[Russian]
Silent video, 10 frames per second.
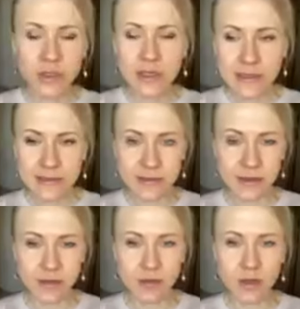
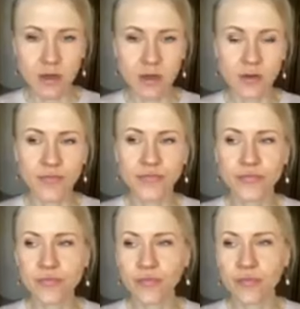если а,
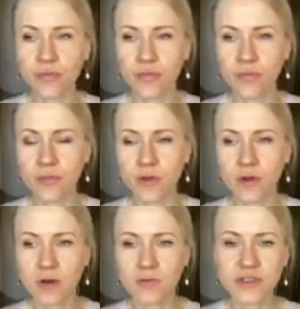
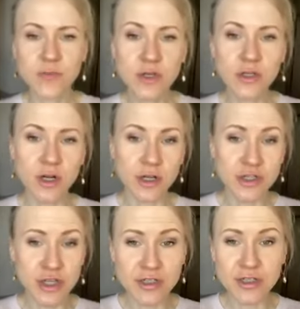а, Всемирная
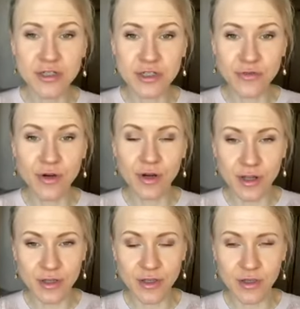организация
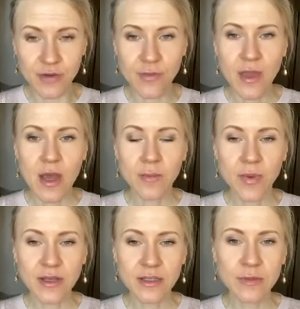здравоохранения
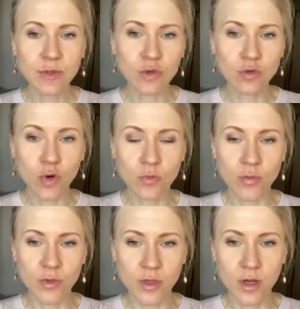поднимет
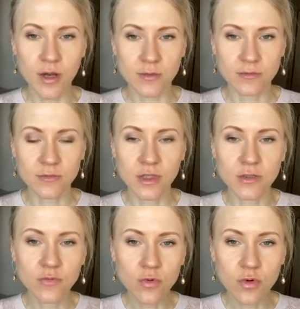норму белка
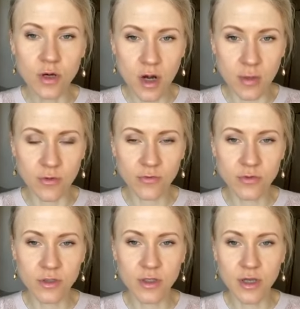до 2 граммов
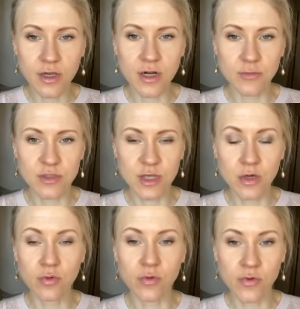на килограмм
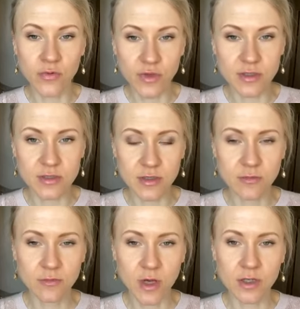здорового веса,
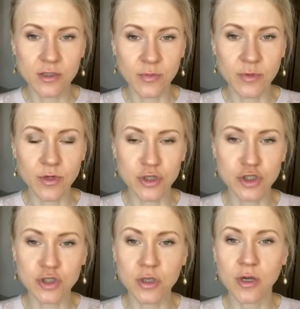как, например,
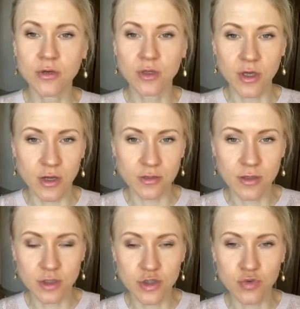считаю я,
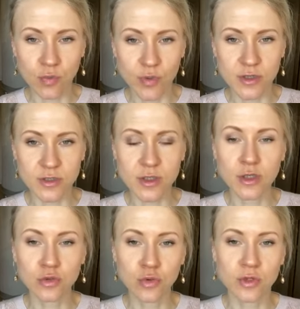должно быть, и
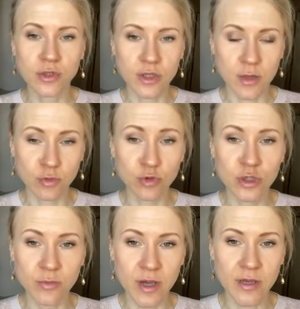не только я,
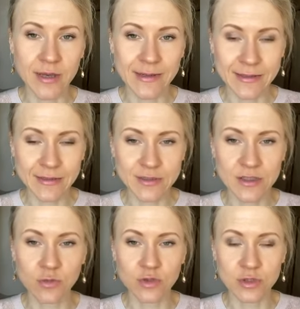многие мои коллеги
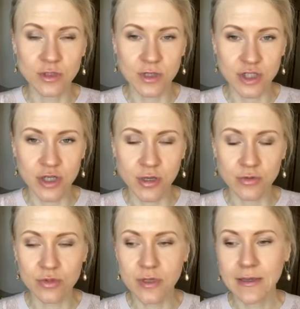со мной
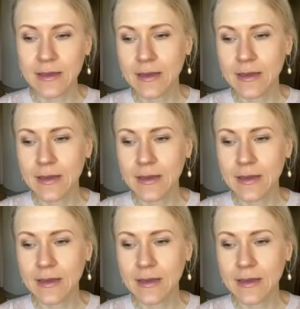соглашаются,